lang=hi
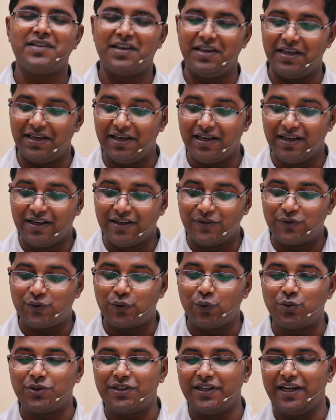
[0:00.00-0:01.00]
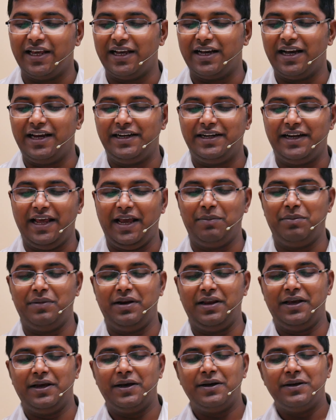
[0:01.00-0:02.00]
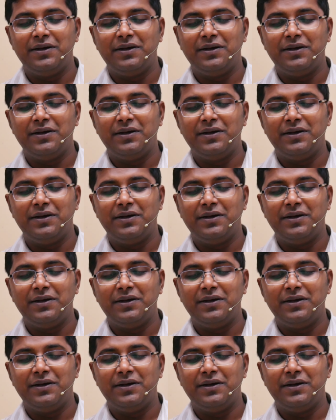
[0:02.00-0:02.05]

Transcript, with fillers: कि सोचने का ही टाइम नहीं